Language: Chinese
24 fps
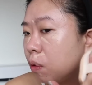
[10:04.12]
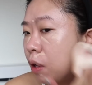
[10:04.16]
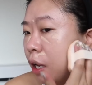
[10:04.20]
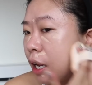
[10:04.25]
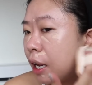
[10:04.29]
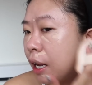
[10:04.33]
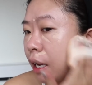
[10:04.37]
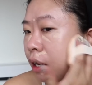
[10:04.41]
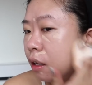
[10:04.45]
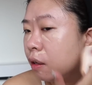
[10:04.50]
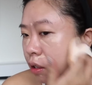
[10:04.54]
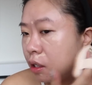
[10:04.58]

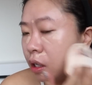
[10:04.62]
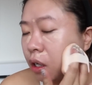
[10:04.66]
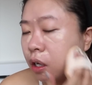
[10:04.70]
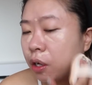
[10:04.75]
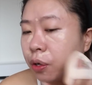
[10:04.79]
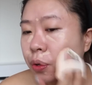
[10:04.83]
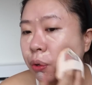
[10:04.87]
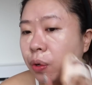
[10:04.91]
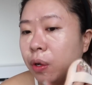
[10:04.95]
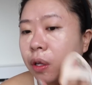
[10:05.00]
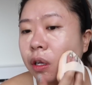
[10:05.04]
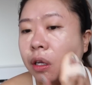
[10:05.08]
开。这
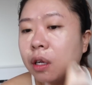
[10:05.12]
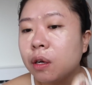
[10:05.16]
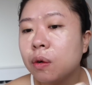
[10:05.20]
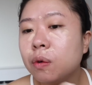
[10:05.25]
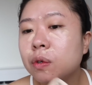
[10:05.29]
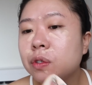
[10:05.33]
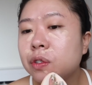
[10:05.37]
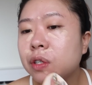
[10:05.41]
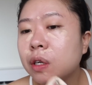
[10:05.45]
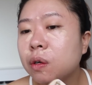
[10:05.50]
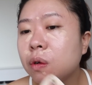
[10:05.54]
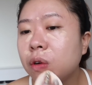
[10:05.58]
个月呢，我
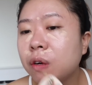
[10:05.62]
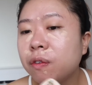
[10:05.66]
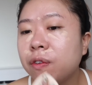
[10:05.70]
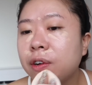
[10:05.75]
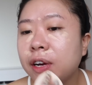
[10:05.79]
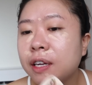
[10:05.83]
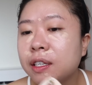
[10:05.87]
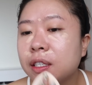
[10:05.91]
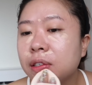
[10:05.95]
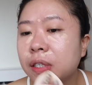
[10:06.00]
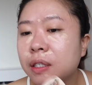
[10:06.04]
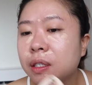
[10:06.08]
生活
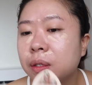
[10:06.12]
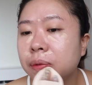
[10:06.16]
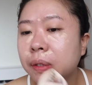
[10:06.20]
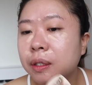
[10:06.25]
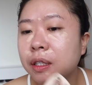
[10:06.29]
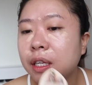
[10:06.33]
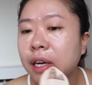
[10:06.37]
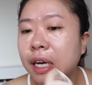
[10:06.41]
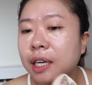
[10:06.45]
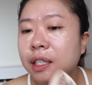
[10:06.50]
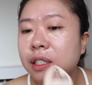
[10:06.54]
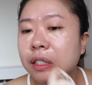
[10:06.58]
发生了什么
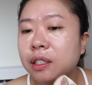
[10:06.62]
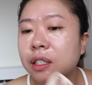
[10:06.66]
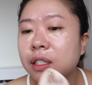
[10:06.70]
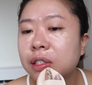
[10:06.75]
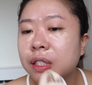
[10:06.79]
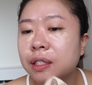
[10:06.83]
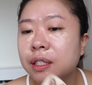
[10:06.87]
大事呢？